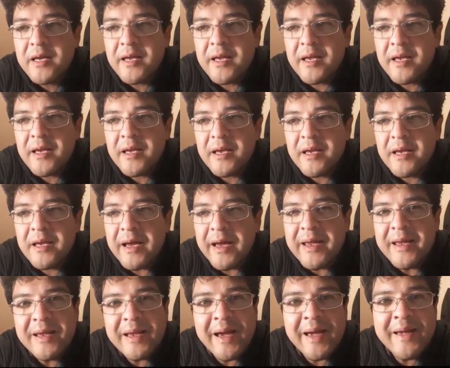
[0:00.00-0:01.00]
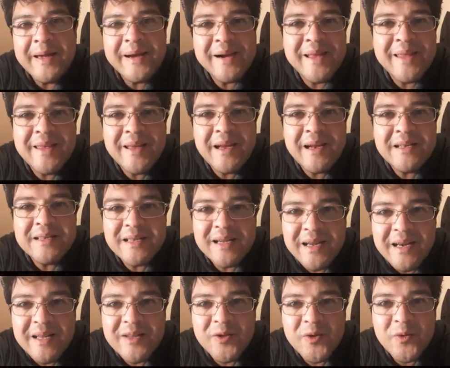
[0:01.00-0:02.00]
Y ahí radica el
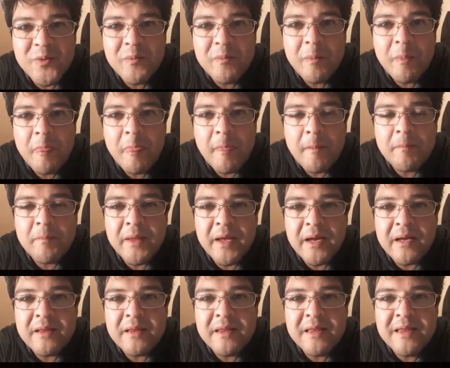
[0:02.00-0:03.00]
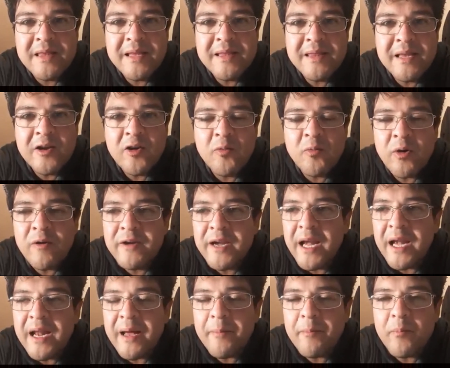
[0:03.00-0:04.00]
secreto de, cómo
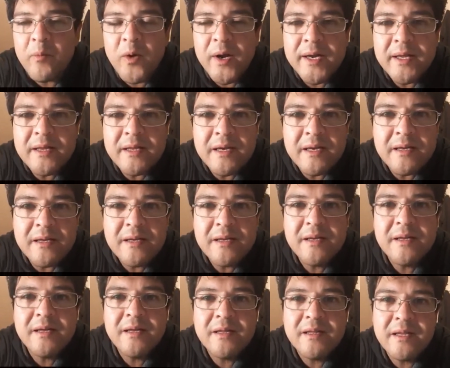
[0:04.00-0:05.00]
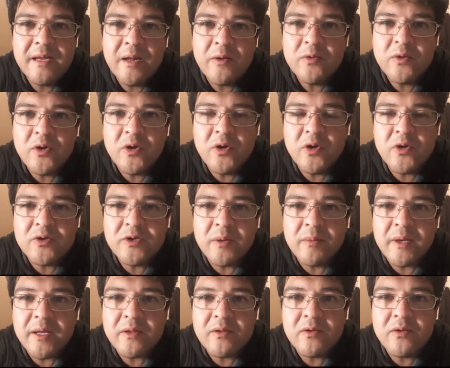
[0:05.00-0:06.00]
abrir las puertas del
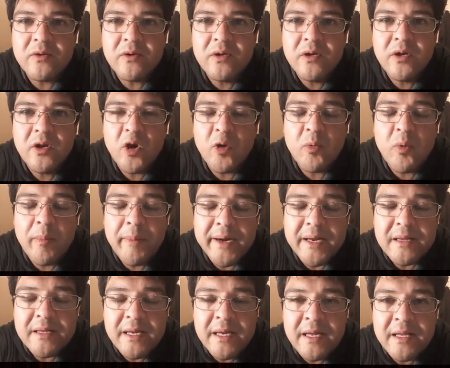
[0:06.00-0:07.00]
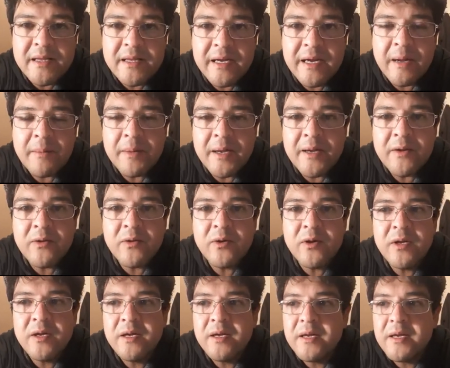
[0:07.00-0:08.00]
autoconocimiento, cómo partir este
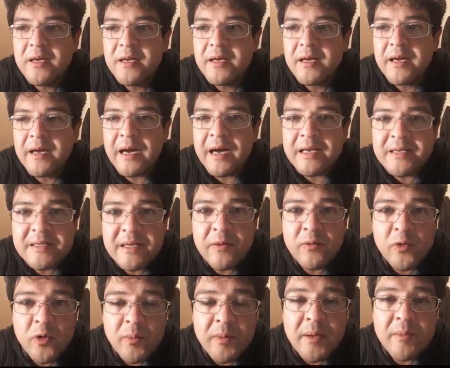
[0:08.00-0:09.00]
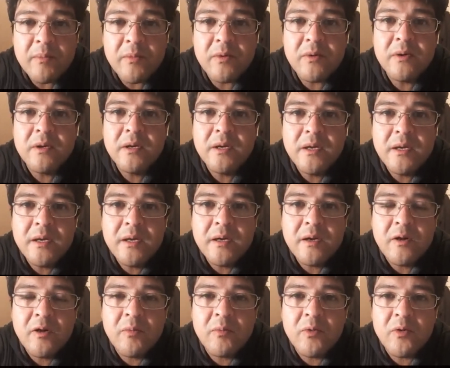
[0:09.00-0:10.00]
camino hacia uno mismo,
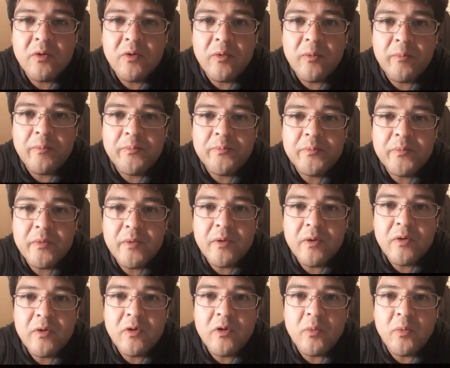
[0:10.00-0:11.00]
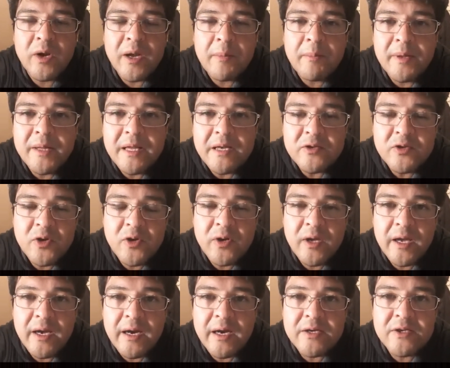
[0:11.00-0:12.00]
como, como la
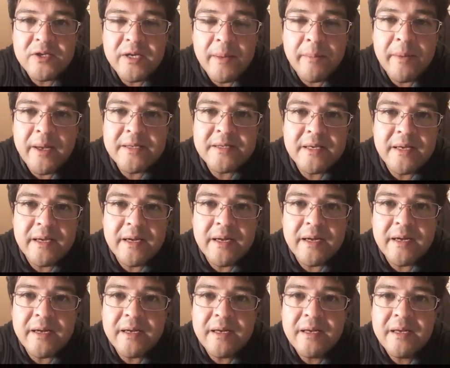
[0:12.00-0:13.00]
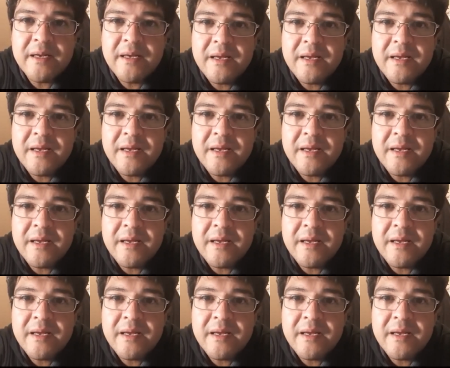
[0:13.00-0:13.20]
invitación que Hashem hace a,